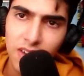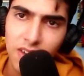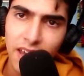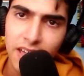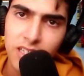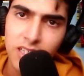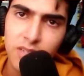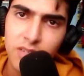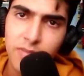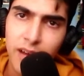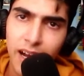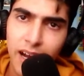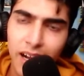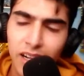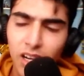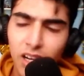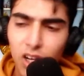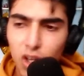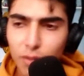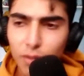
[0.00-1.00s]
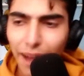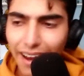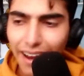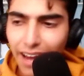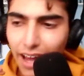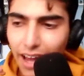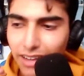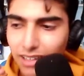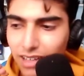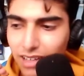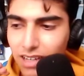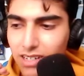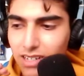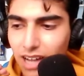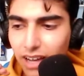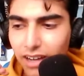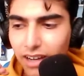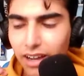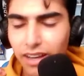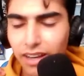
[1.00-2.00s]
erstmal über eine andere
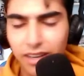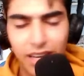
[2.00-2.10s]
Sache reden.